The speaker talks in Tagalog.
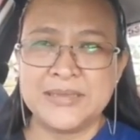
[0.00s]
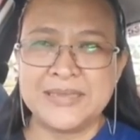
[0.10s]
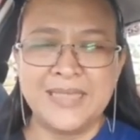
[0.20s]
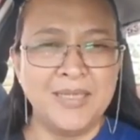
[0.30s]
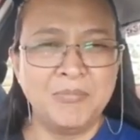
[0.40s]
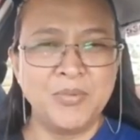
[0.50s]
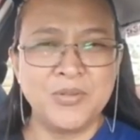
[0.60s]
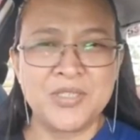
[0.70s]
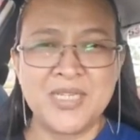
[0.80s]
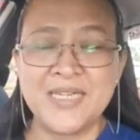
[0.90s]
ilan po
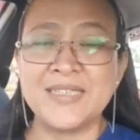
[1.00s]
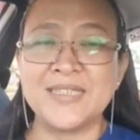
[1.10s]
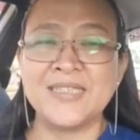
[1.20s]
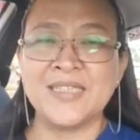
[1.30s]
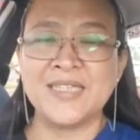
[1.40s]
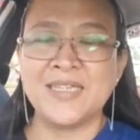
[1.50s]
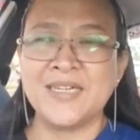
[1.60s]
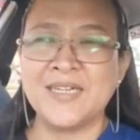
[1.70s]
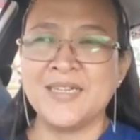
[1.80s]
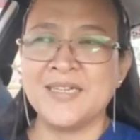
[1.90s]
sa atin
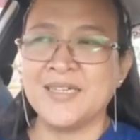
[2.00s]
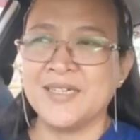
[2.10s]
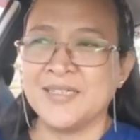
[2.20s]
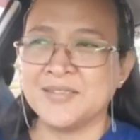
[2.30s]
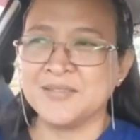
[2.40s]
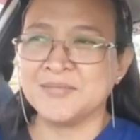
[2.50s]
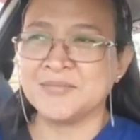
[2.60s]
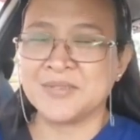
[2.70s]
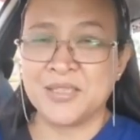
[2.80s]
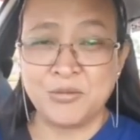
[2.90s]
kaya ang
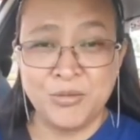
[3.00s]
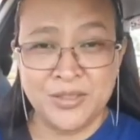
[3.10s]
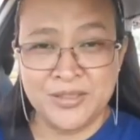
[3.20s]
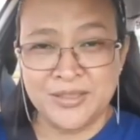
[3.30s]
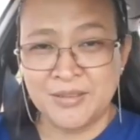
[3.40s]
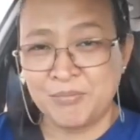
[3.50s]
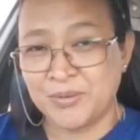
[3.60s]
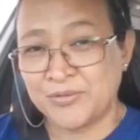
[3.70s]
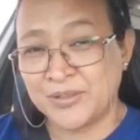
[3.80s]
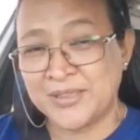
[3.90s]
katulad ni
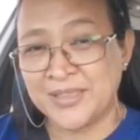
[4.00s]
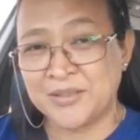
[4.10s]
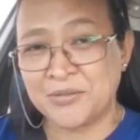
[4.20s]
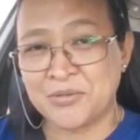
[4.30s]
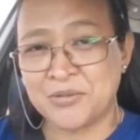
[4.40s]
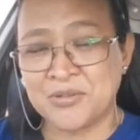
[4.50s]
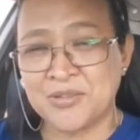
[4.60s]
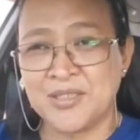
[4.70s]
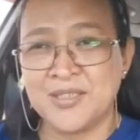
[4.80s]
Epaphroditus?